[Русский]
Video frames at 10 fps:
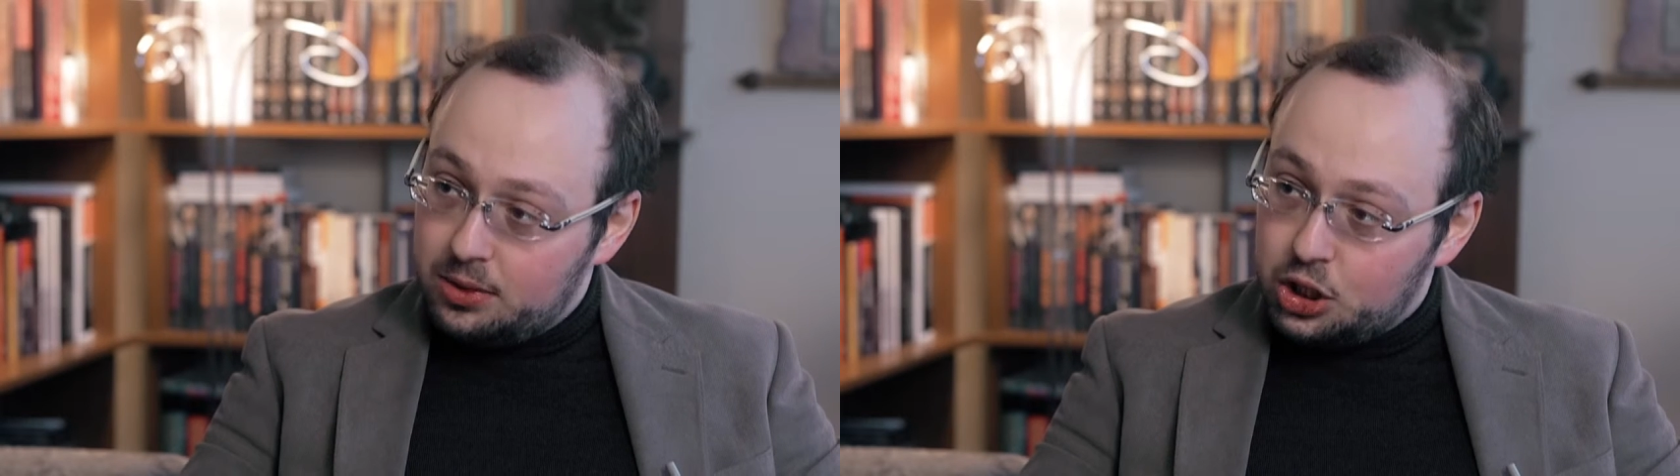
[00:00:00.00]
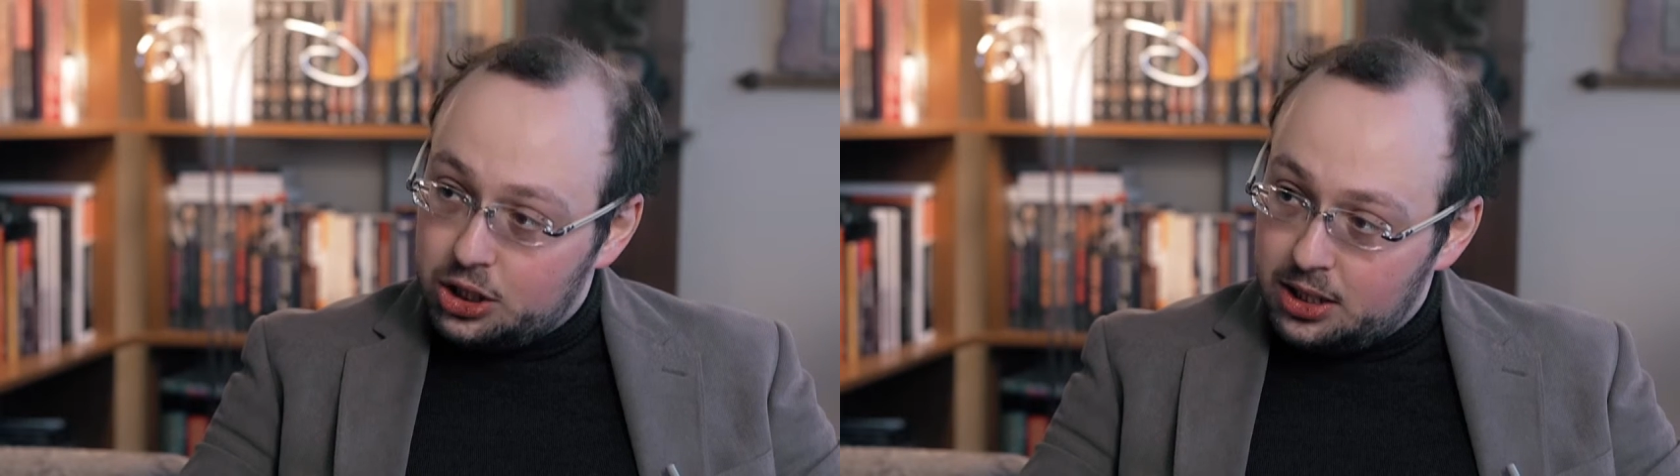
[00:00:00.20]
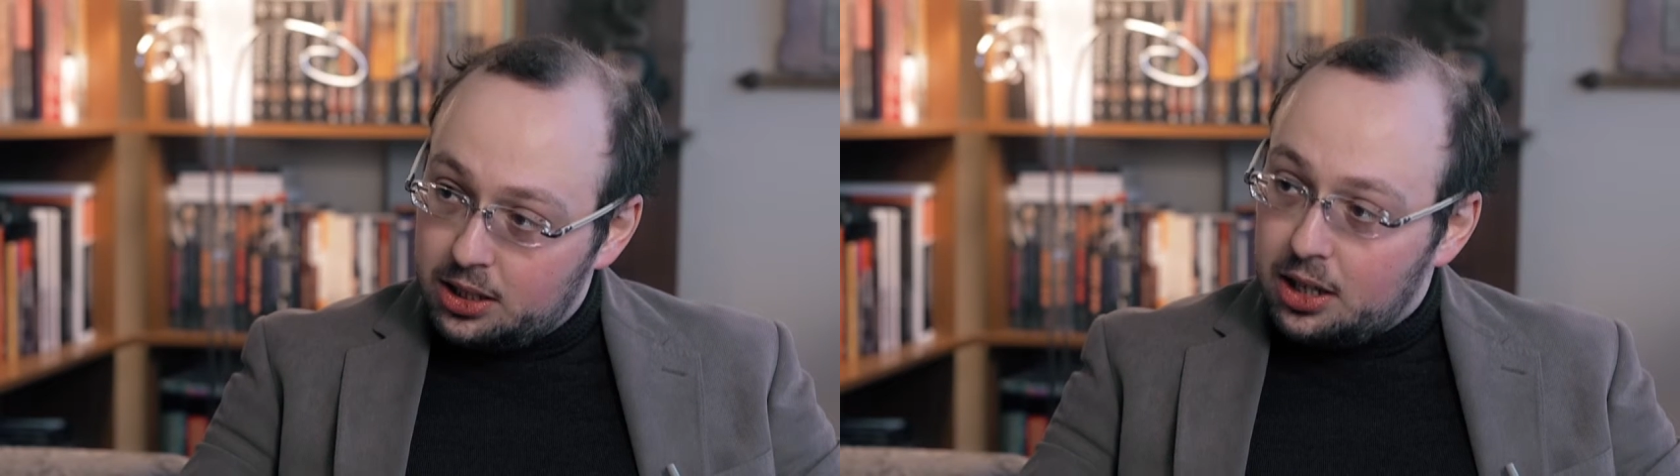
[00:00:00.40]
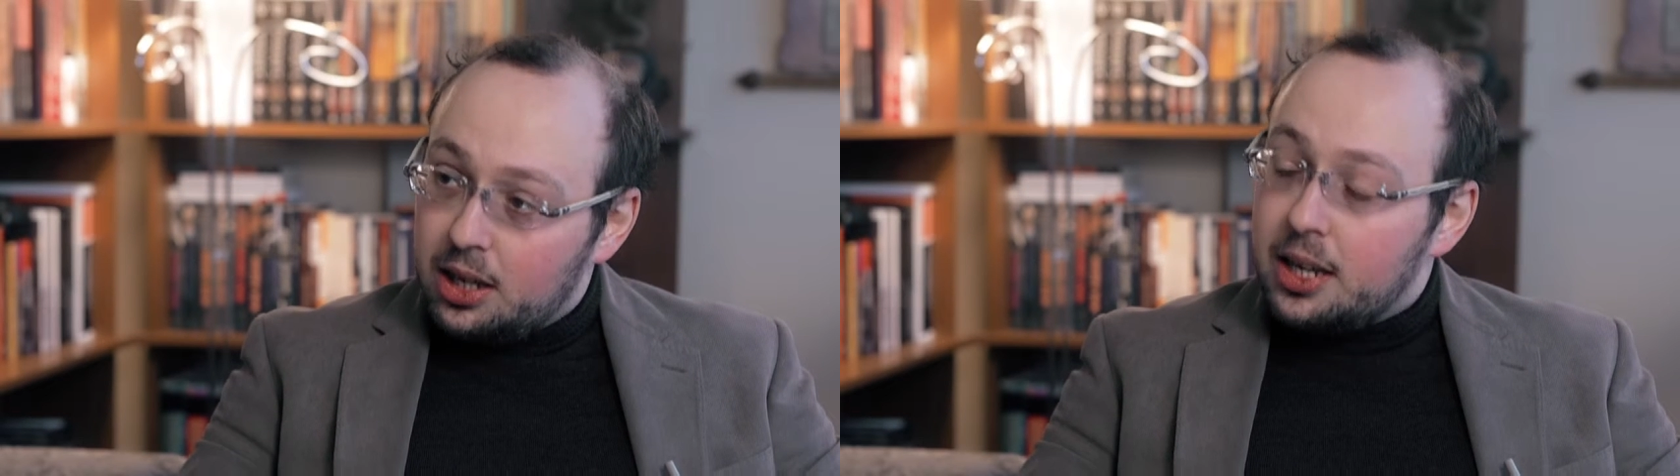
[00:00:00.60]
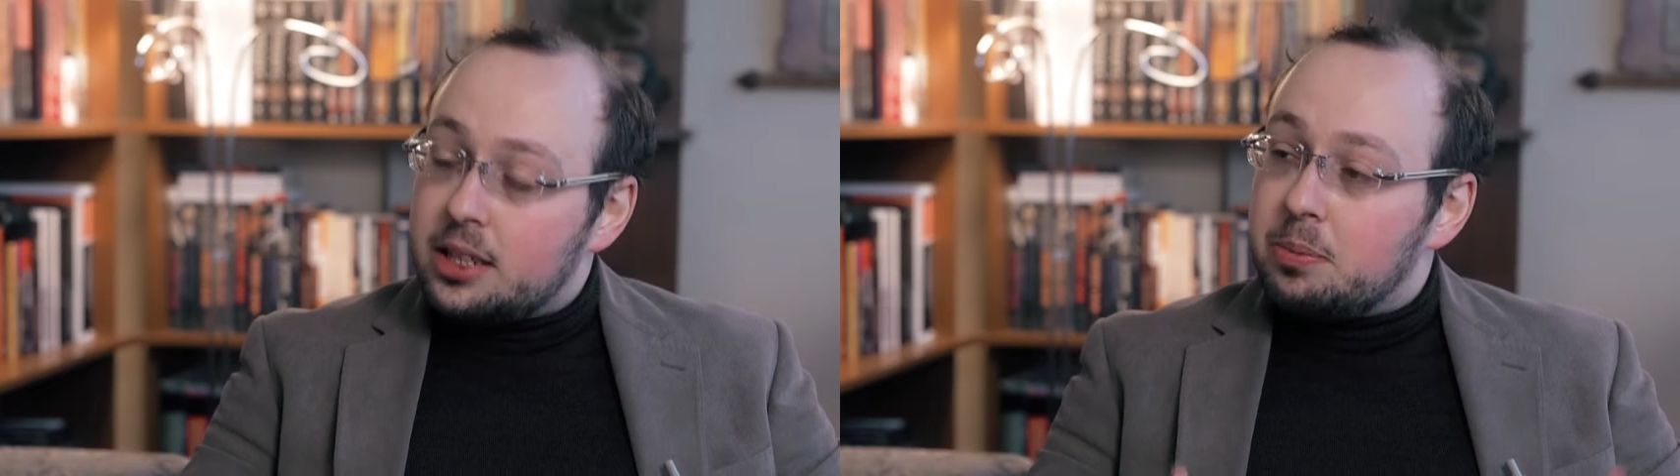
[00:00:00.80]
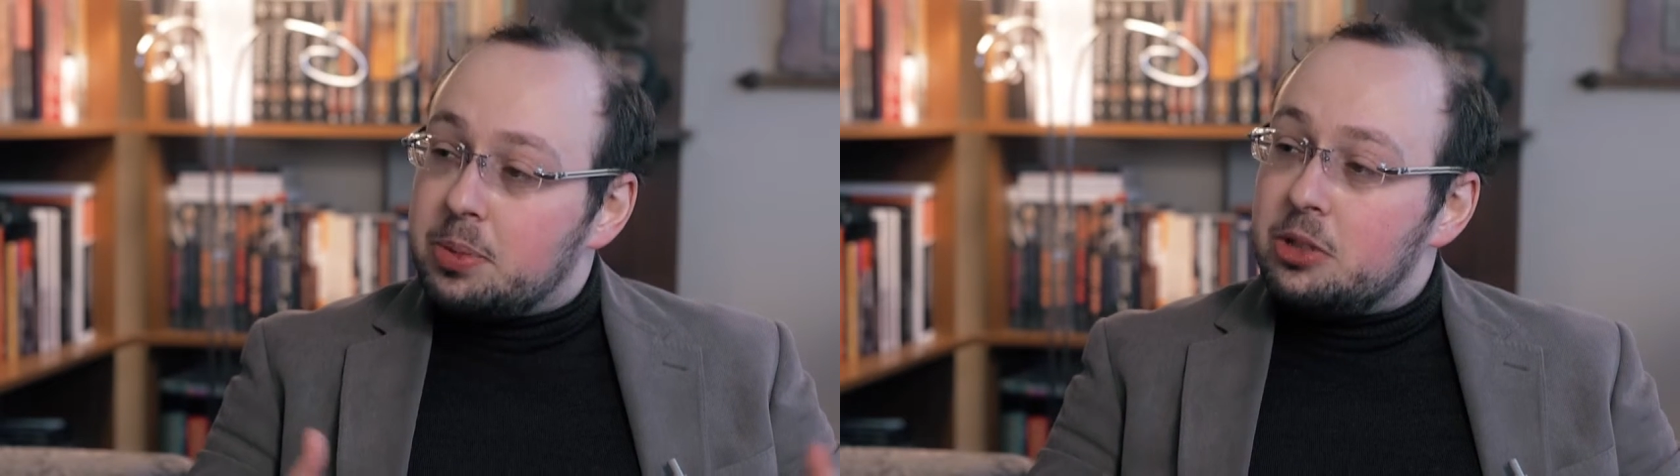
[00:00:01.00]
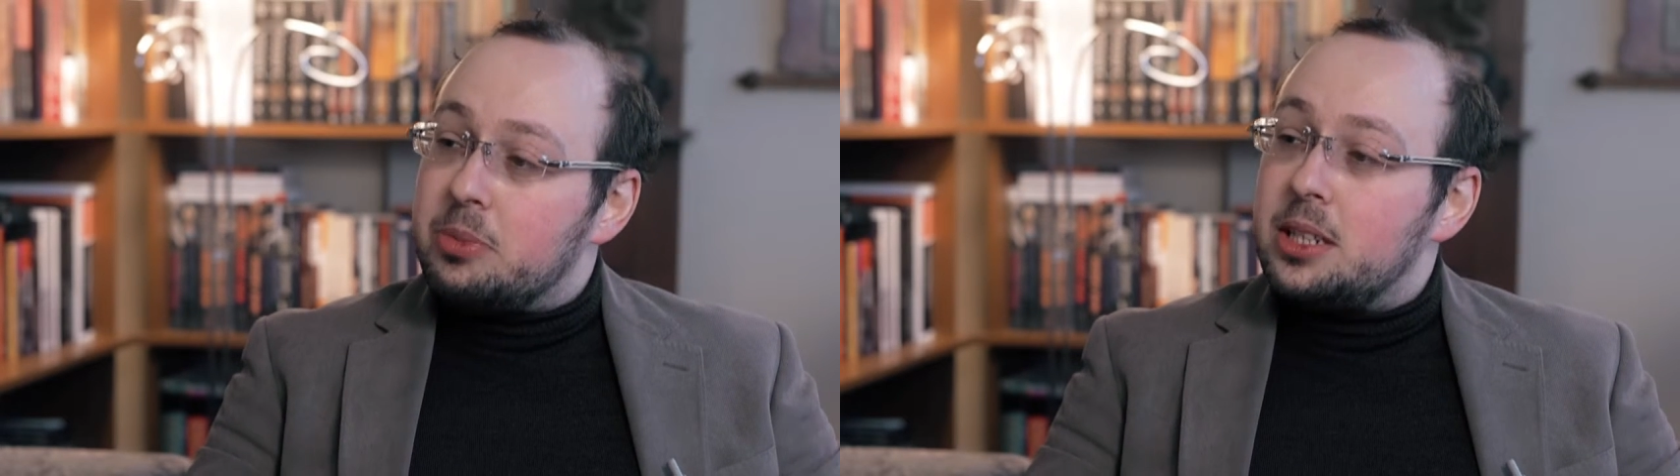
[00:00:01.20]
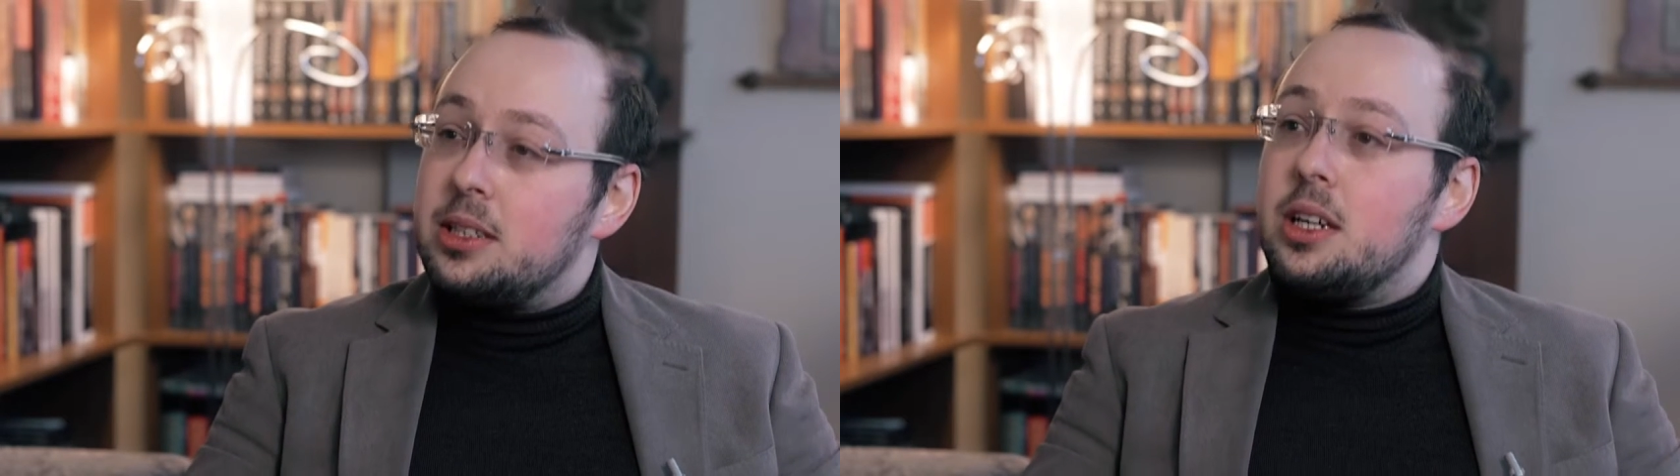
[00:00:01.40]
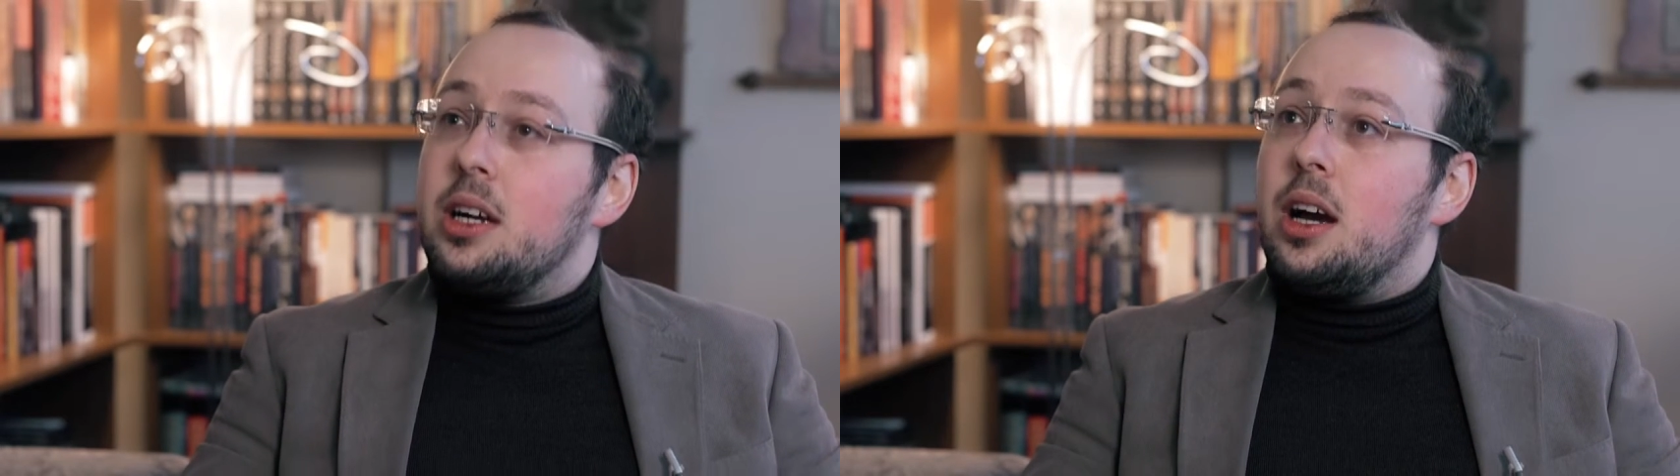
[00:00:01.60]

вещей, это понимать,